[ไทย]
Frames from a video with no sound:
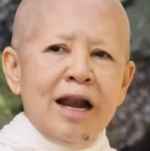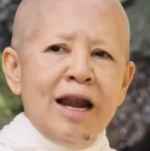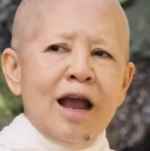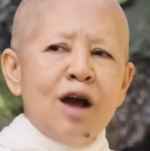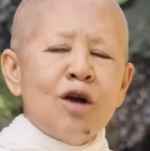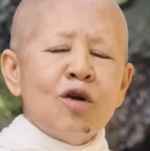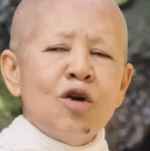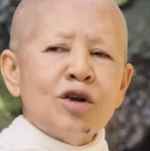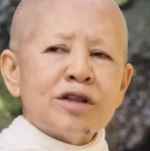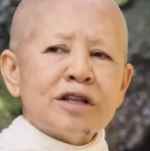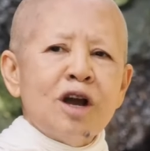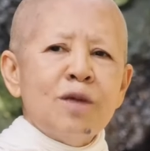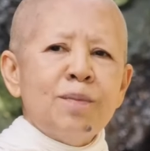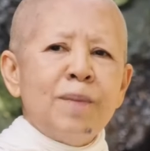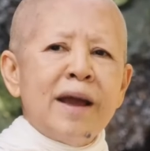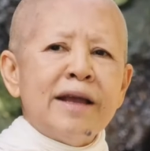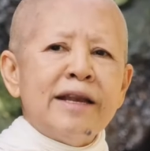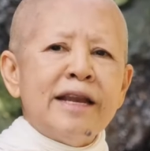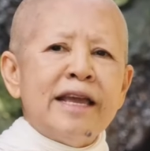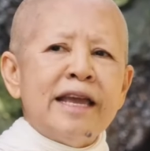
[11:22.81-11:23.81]
แล้วกดเข้า
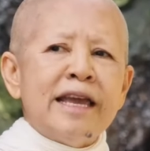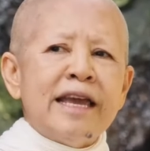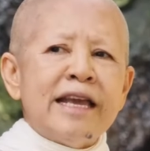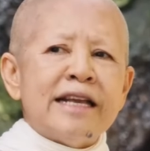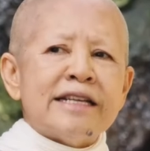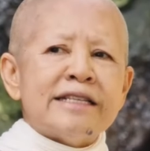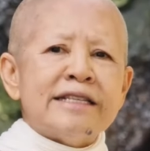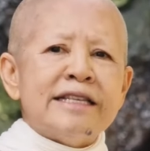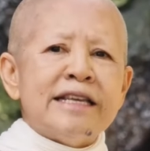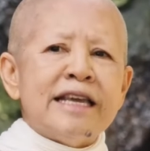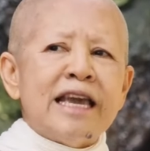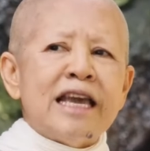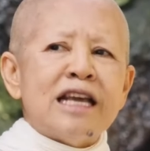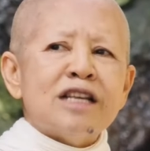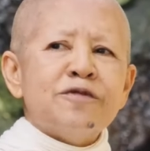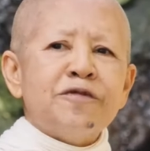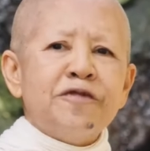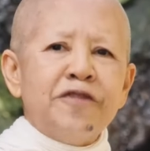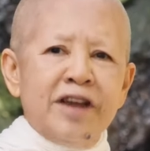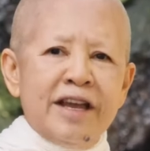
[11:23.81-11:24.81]
ไปใน เอส ดี เอ
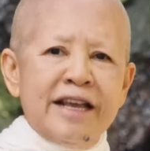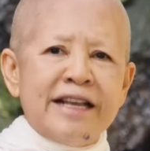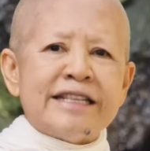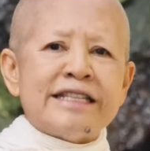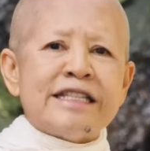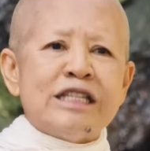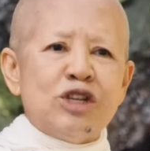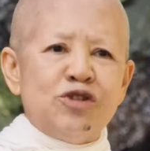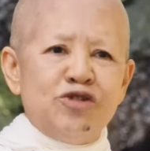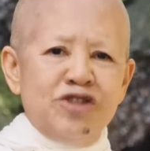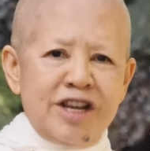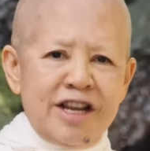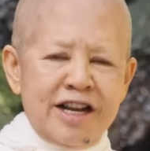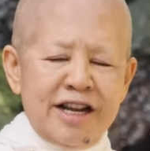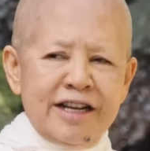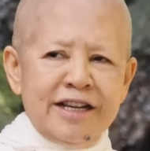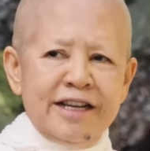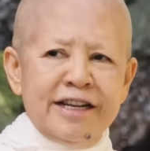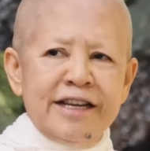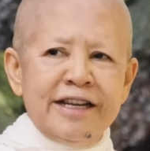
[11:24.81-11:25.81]
ส Face เดี๋ยวนี้
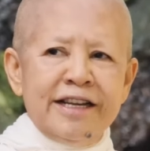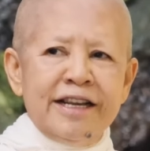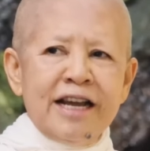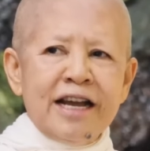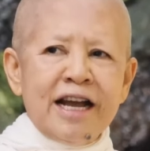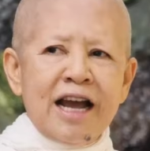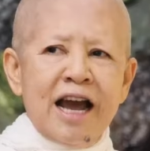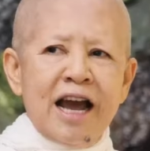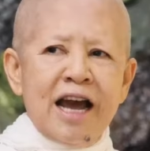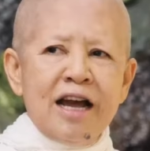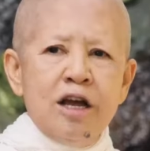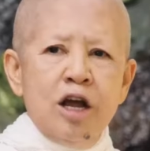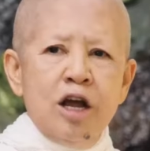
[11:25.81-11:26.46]
เลยนะคะ